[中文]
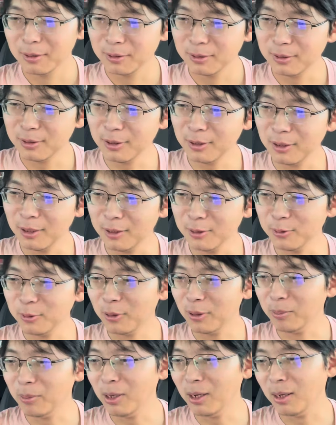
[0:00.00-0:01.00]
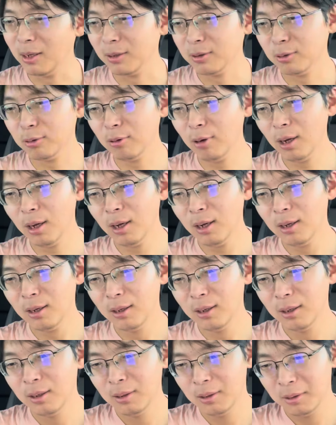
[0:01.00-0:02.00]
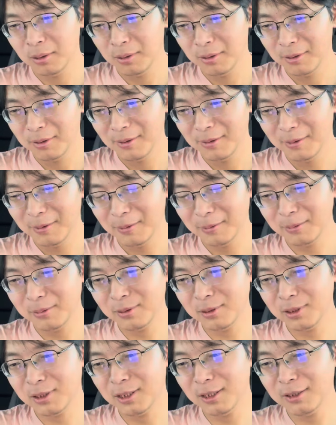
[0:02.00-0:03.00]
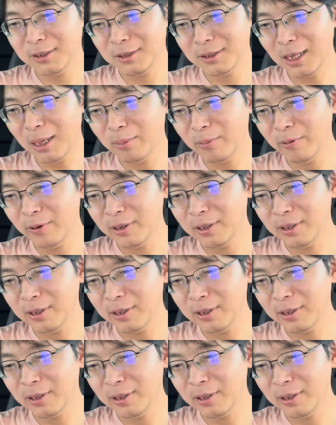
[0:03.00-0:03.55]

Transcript: 这个人说什么？说，其实大部分